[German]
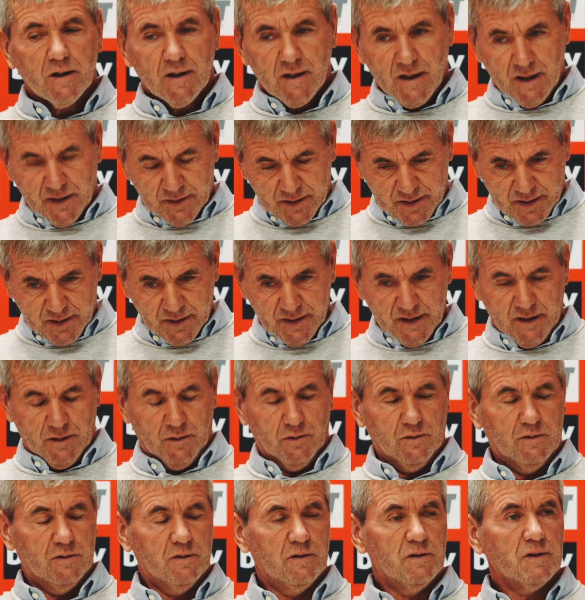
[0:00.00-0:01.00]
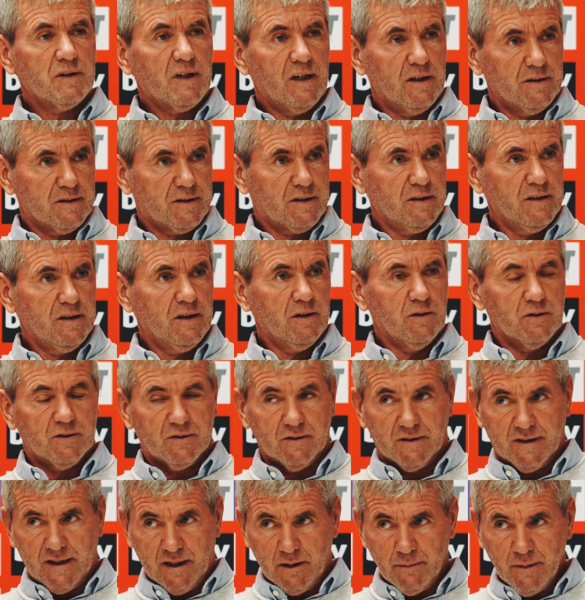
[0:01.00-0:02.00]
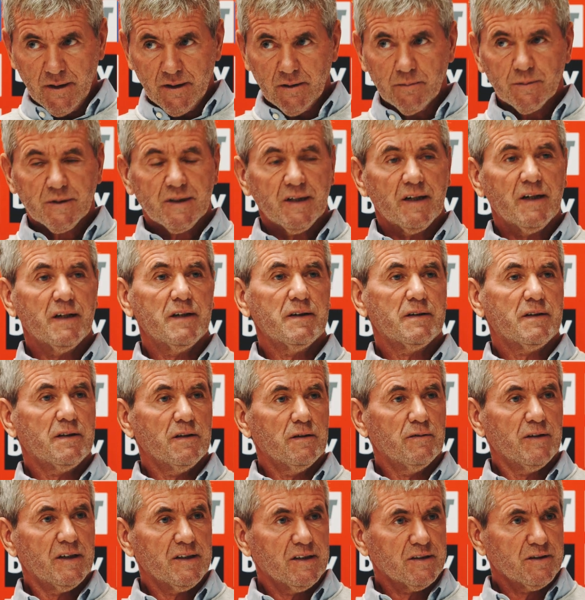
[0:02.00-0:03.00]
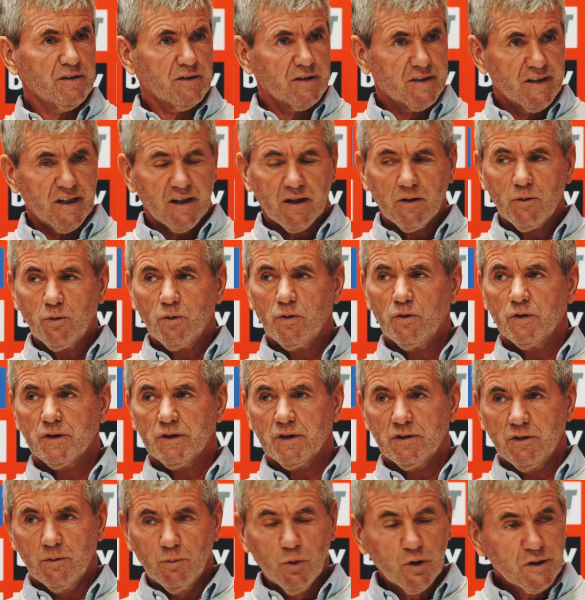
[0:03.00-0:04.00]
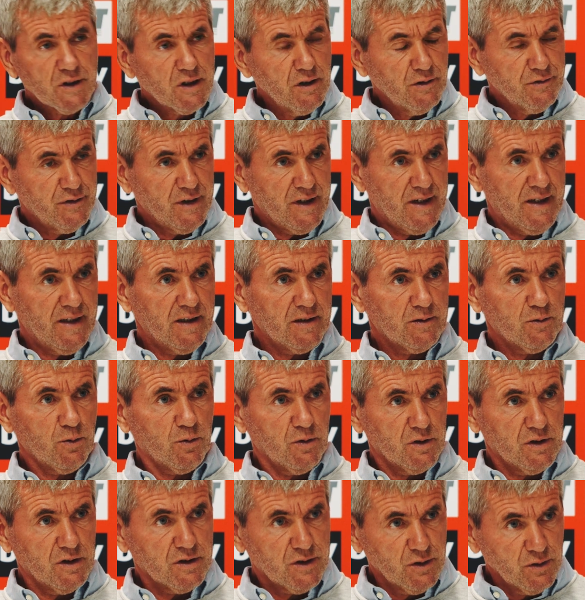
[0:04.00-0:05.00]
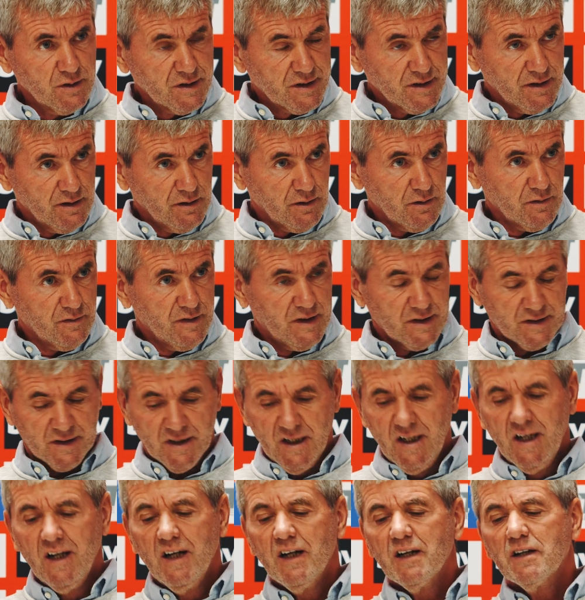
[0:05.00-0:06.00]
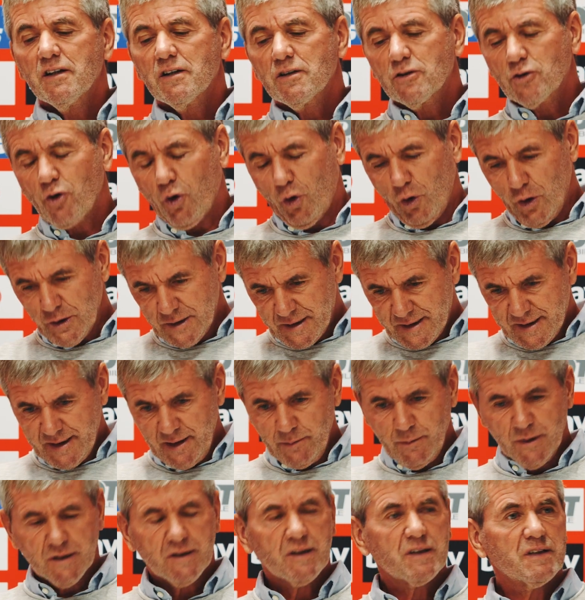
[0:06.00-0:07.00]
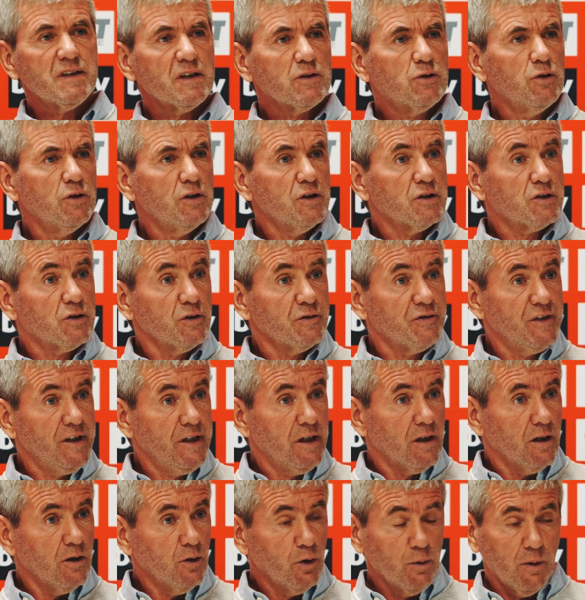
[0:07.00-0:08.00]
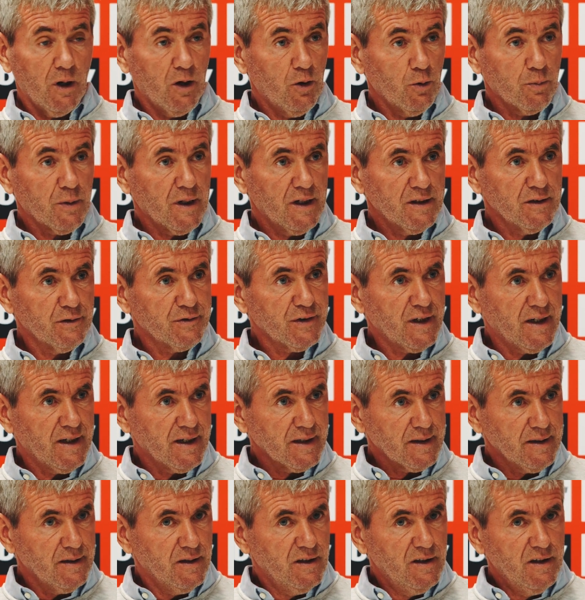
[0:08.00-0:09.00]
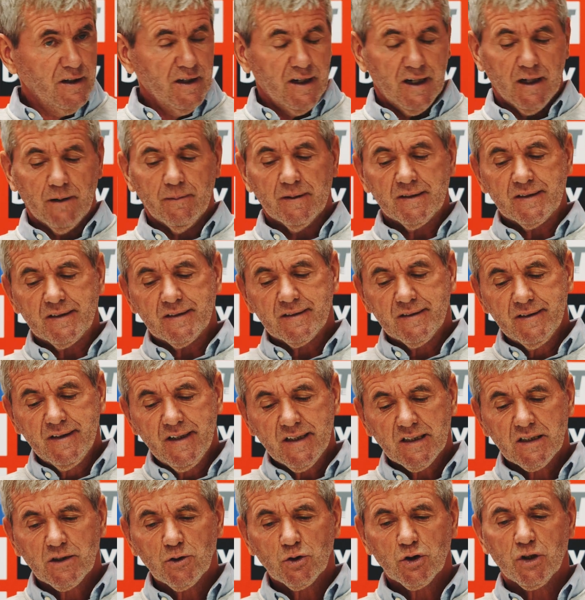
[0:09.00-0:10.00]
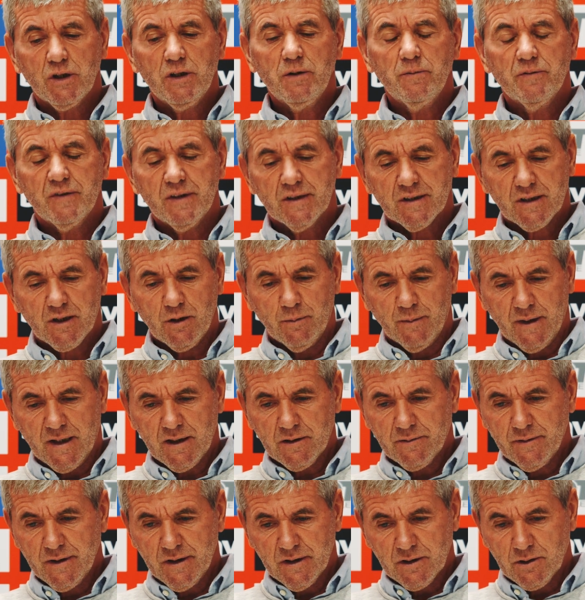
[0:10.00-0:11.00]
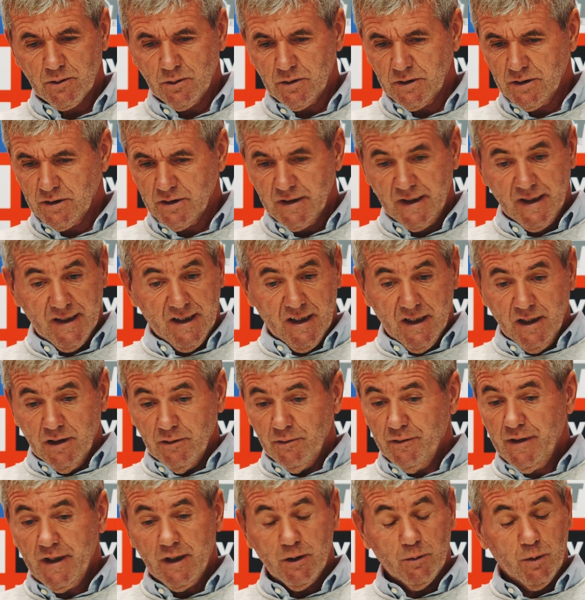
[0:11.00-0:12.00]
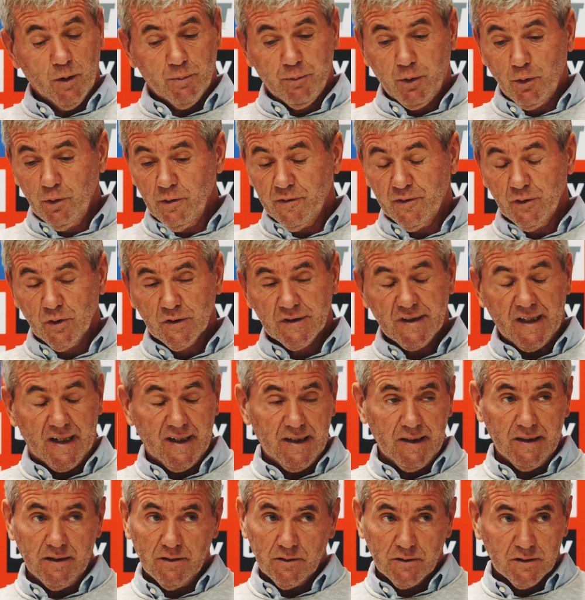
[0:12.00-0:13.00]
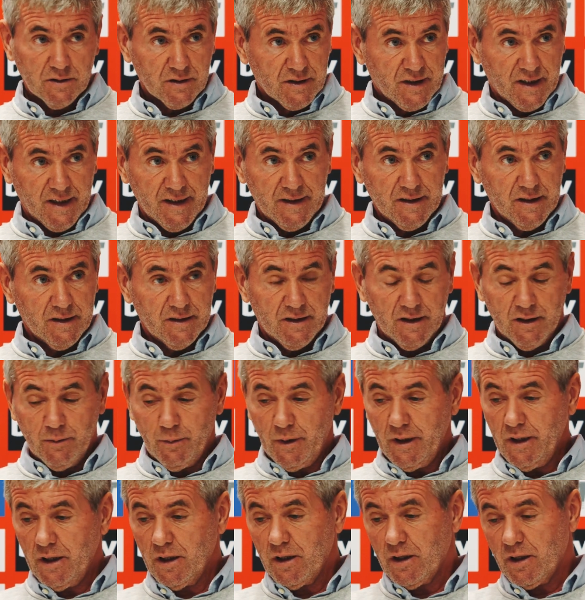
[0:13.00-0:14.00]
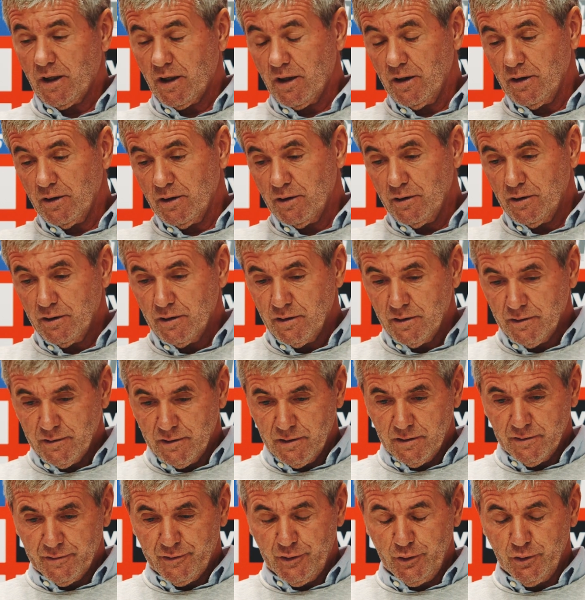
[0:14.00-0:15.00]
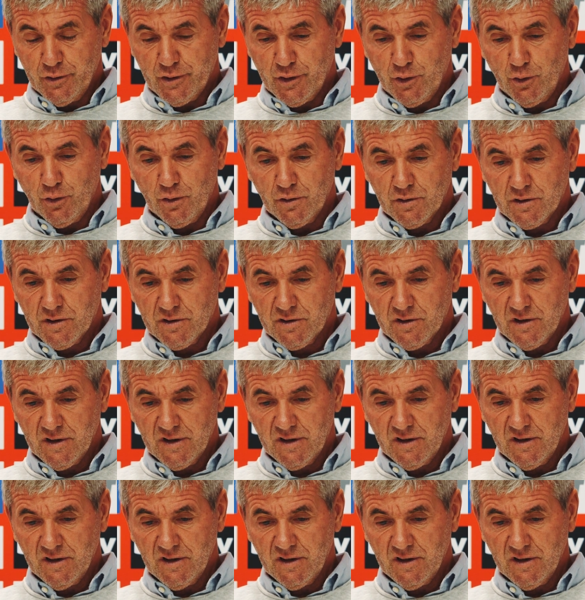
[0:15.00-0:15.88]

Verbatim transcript: Ganz genau. Ganz genau. Zur damaligen Zeit war das eine Zerrung oder eine Muskelverhärtung oder sonst irgendwas. Trotzdem ist es natürlich zu viel, überhaupt keine Frage. Aber es ist nicht so schlimm, wie es gemacht wird. Und wir überprüfen uns alle, das Trainerteam, ich, äh, äh Physios, äh,